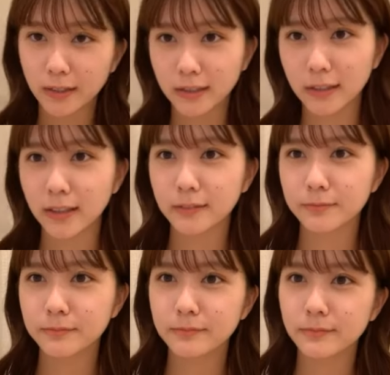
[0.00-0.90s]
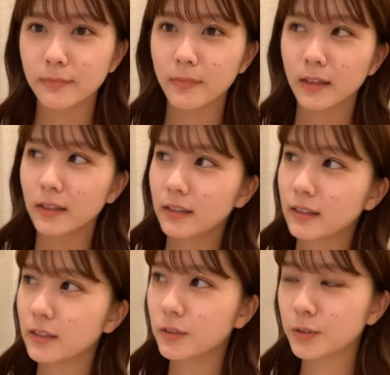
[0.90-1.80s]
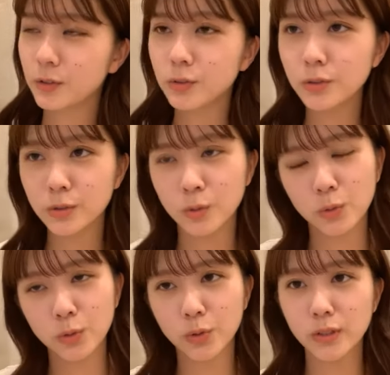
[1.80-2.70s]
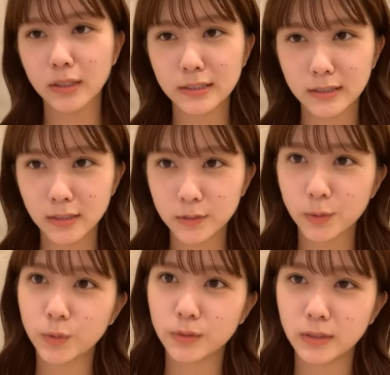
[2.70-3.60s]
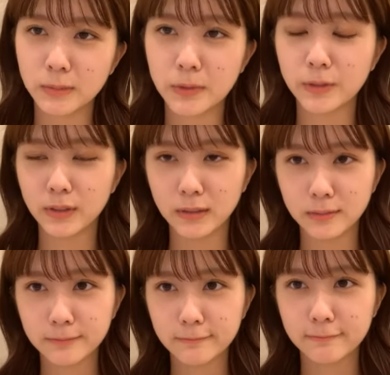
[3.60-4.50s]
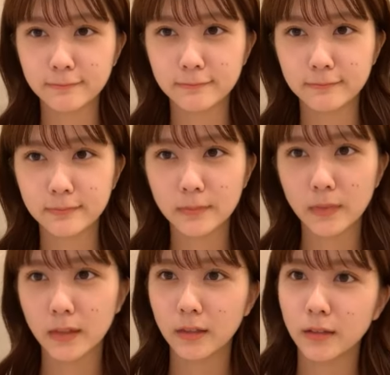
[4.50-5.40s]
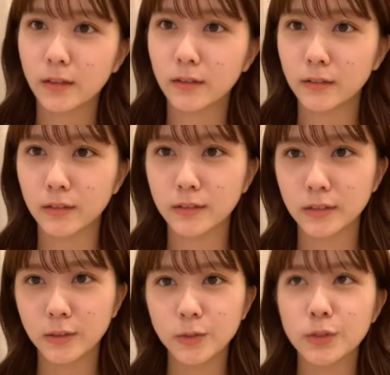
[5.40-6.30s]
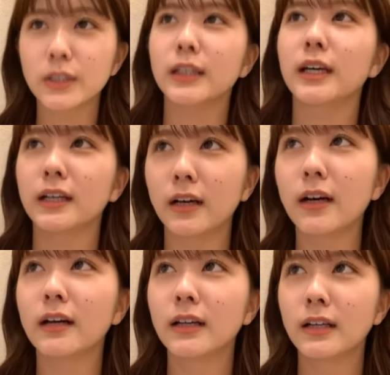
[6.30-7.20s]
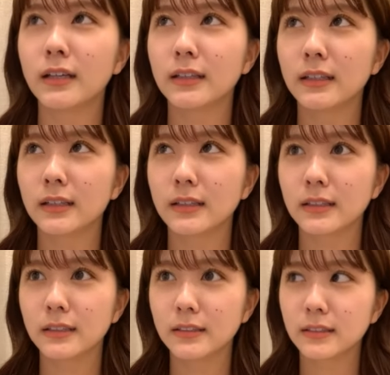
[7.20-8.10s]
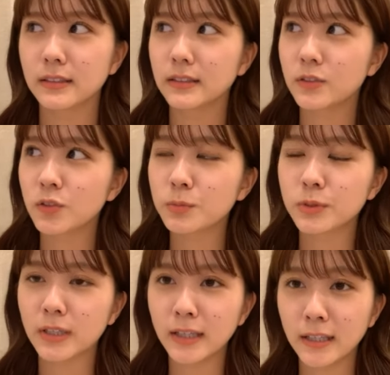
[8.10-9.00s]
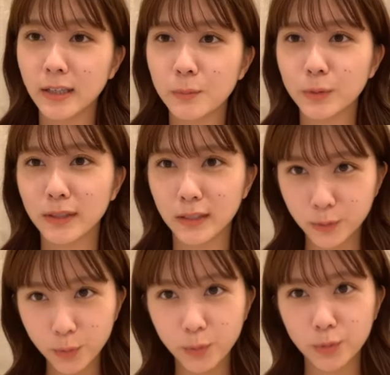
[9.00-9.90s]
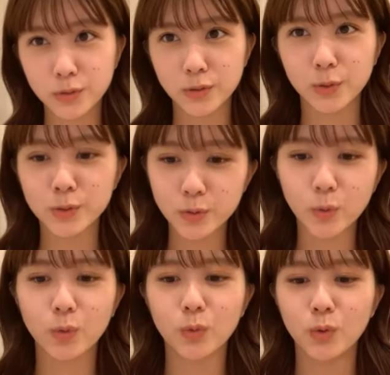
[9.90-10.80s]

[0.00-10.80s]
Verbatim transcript: なんでだけど人と人の距離が近そう今よりなんか人付き合いがその分大変かもだけど強そ